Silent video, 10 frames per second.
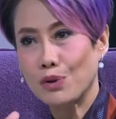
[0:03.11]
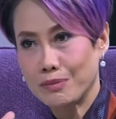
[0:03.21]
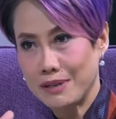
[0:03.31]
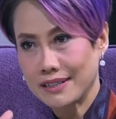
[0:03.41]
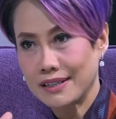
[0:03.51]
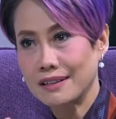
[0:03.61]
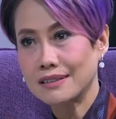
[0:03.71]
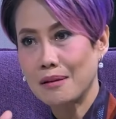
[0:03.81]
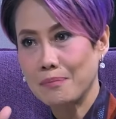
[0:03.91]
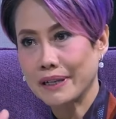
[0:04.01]
luar biasa
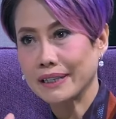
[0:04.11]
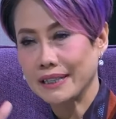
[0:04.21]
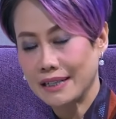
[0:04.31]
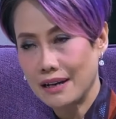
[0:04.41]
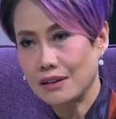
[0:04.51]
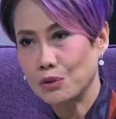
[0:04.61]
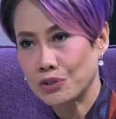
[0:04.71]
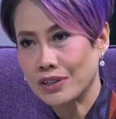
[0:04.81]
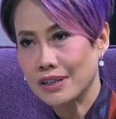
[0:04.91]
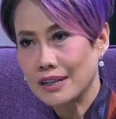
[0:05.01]
sampai ketika
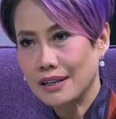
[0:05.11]
coach